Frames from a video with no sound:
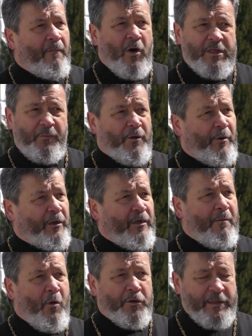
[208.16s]
Господь говорит,
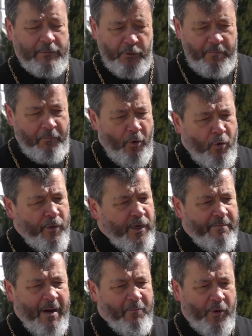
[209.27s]
не можете служить Богу
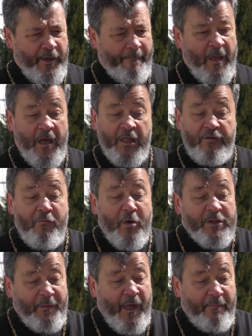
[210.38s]
и мамоне. Двум
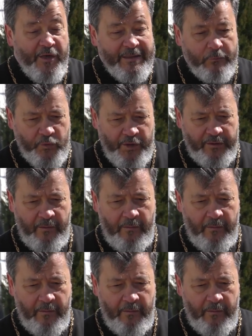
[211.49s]
господам не служит.